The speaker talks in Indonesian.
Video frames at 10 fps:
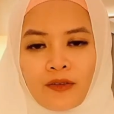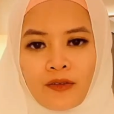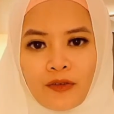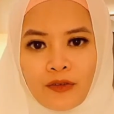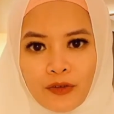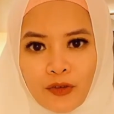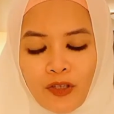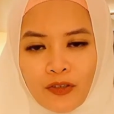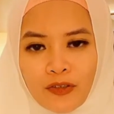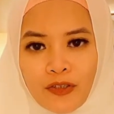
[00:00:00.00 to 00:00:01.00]

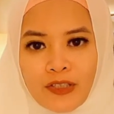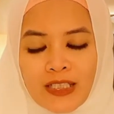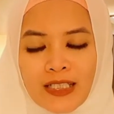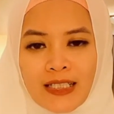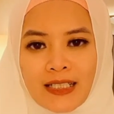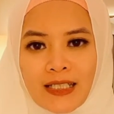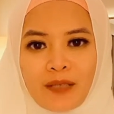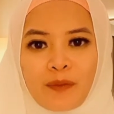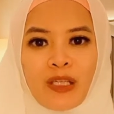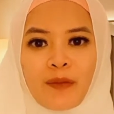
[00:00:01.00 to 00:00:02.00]
untuk long john
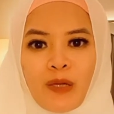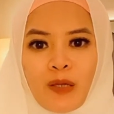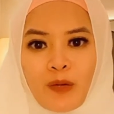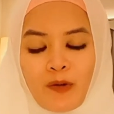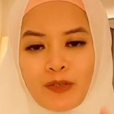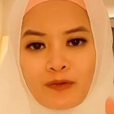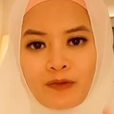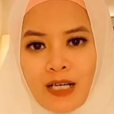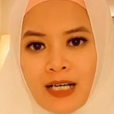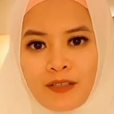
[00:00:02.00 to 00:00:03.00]
sendiri minimal bawa
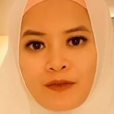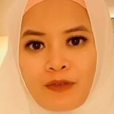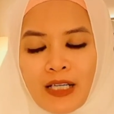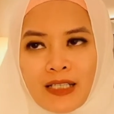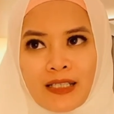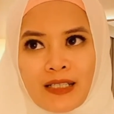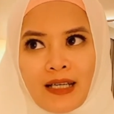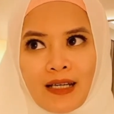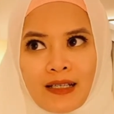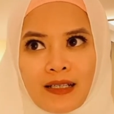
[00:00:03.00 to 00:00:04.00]
dua dua ini
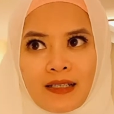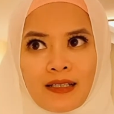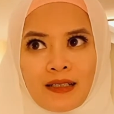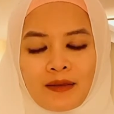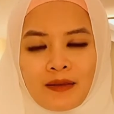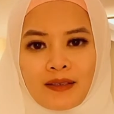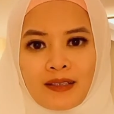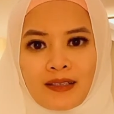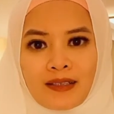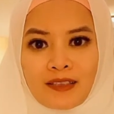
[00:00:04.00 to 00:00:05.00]
yang
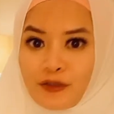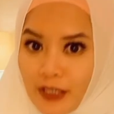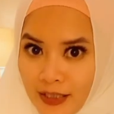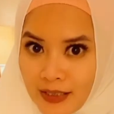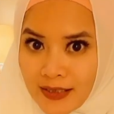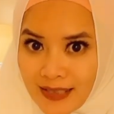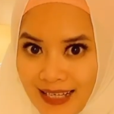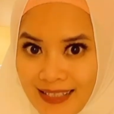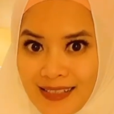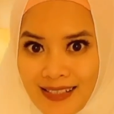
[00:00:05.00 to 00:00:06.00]
uh, sesuai
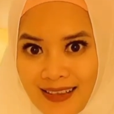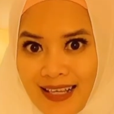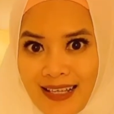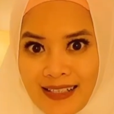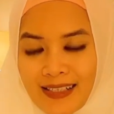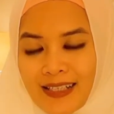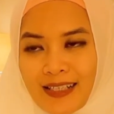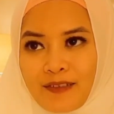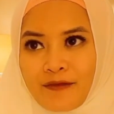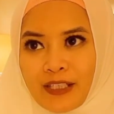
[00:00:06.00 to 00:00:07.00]
size kita
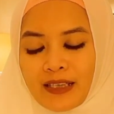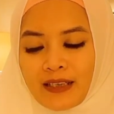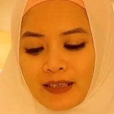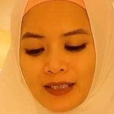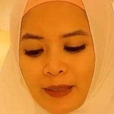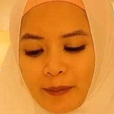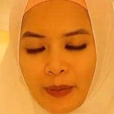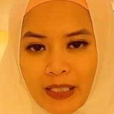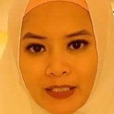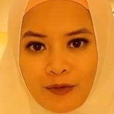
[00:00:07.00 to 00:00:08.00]
nih yang fit
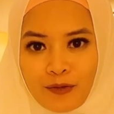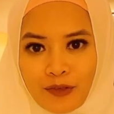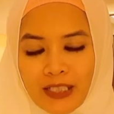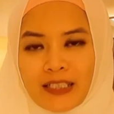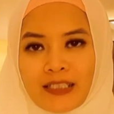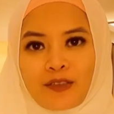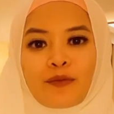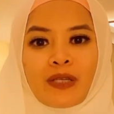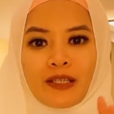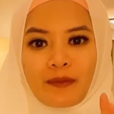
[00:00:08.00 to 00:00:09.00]
nempel di kulit
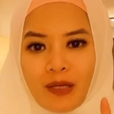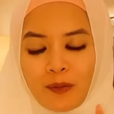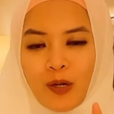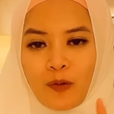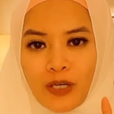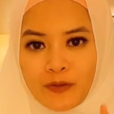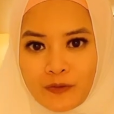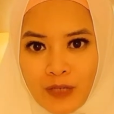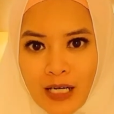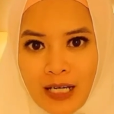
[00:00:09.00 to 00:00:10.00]
itu minimal bawa
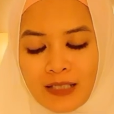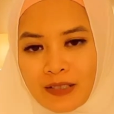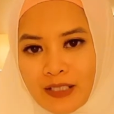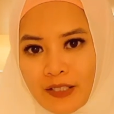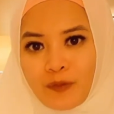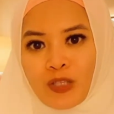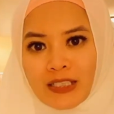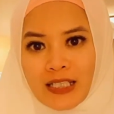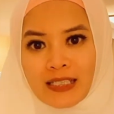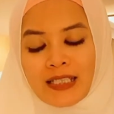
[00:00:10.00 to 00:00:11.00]
dua jadi
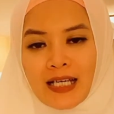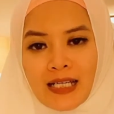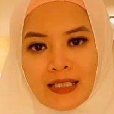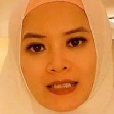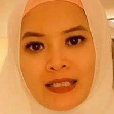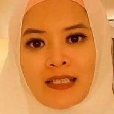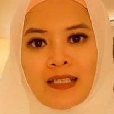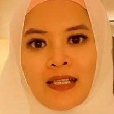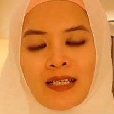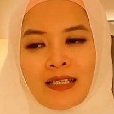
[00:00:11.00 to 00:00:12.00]
buat ganti-ganti
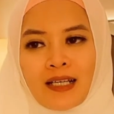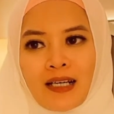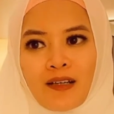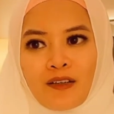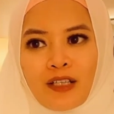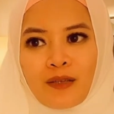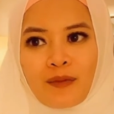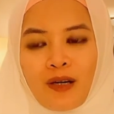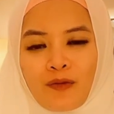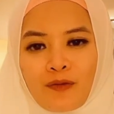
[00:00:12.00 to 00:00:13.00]
nah kalau yang
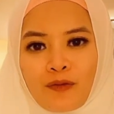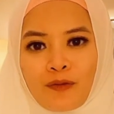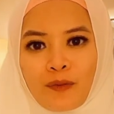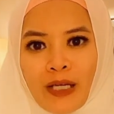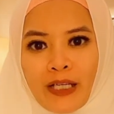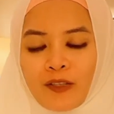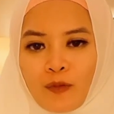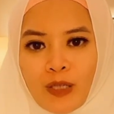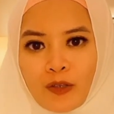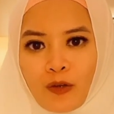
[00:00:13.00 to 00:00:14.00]
mau pengen
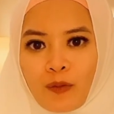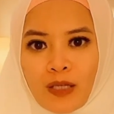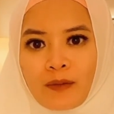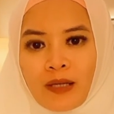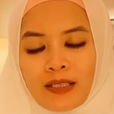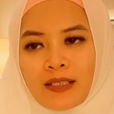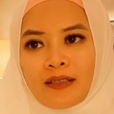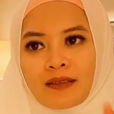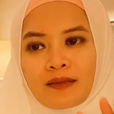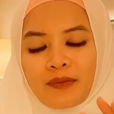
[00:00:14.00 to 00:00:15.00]
double-double
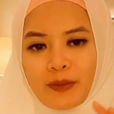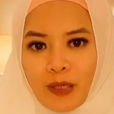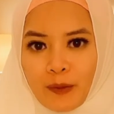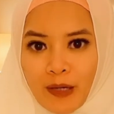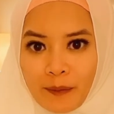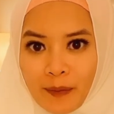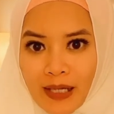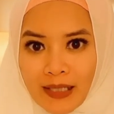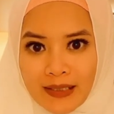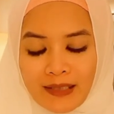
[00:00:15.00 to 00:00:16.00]
berarti minimal bawa
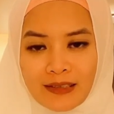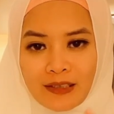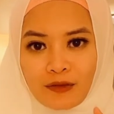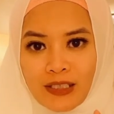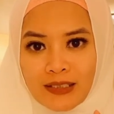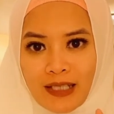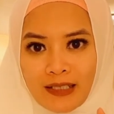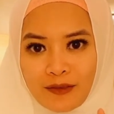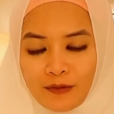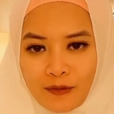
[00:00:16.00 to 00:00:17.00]
empat yang sesuai
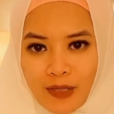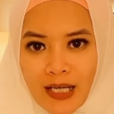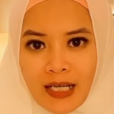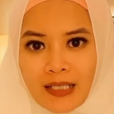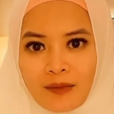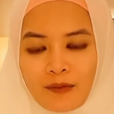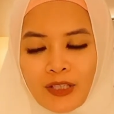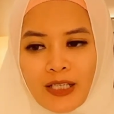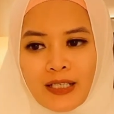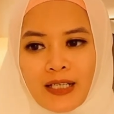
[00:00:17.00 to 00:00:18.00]
size dua
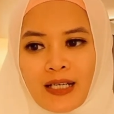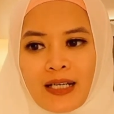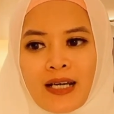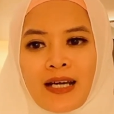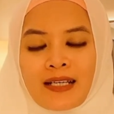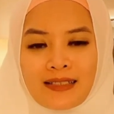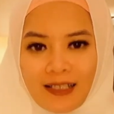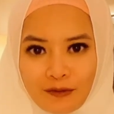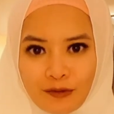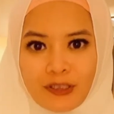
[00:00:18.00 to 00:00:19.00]
kemudian yang
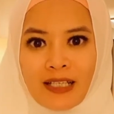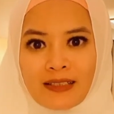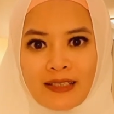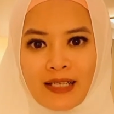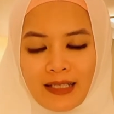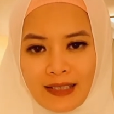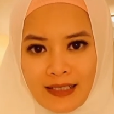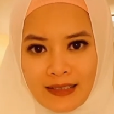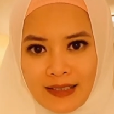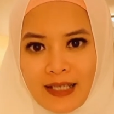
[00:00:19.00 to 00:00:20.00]
satu size di
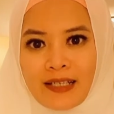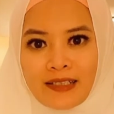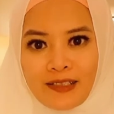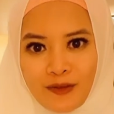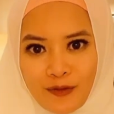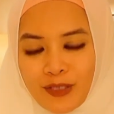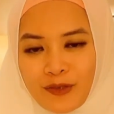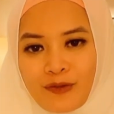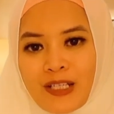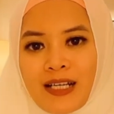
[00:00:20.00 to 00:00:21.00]
atasnya dua
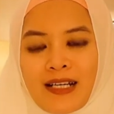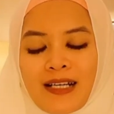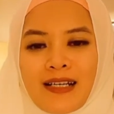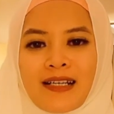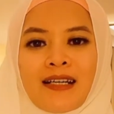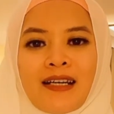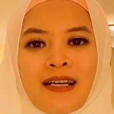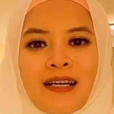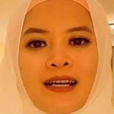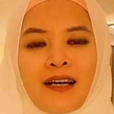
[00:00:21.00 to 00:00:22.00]
juga
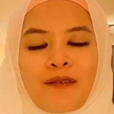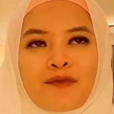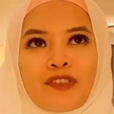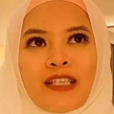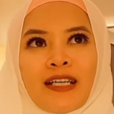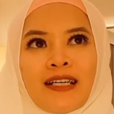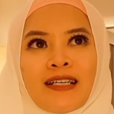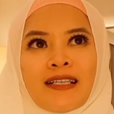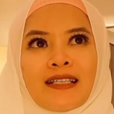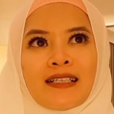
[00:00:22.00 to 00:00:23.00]

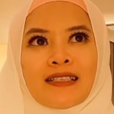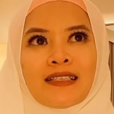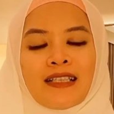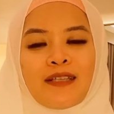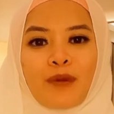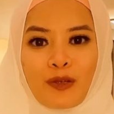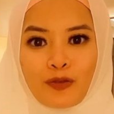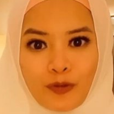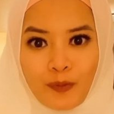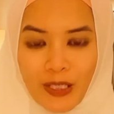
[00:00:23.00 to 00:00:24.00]
Kemudian ini
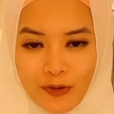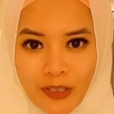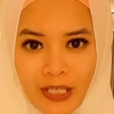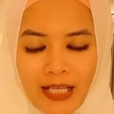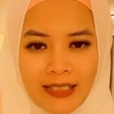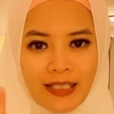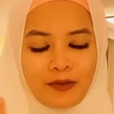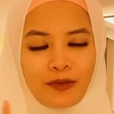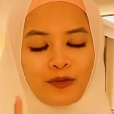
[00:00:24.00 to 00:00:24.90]
baru untuk baju ya. Jadi untuk